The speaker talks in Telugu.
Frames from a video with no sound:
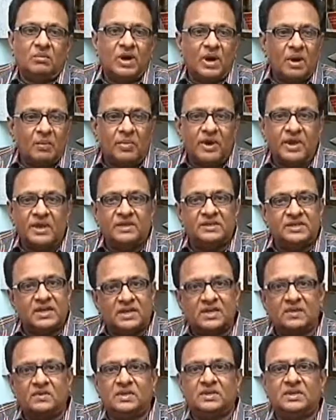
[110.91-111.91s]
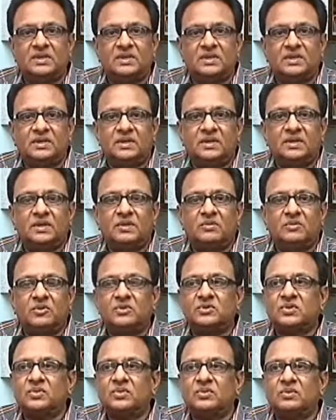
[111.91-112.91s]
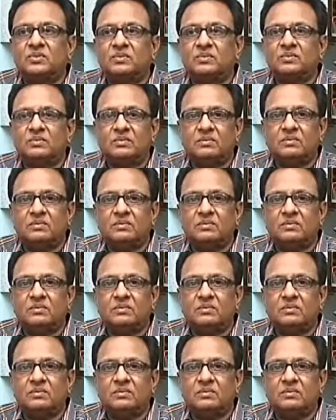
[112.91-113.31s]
మా అబ్బాయి చక్రవర్తి ప్రస్తుతం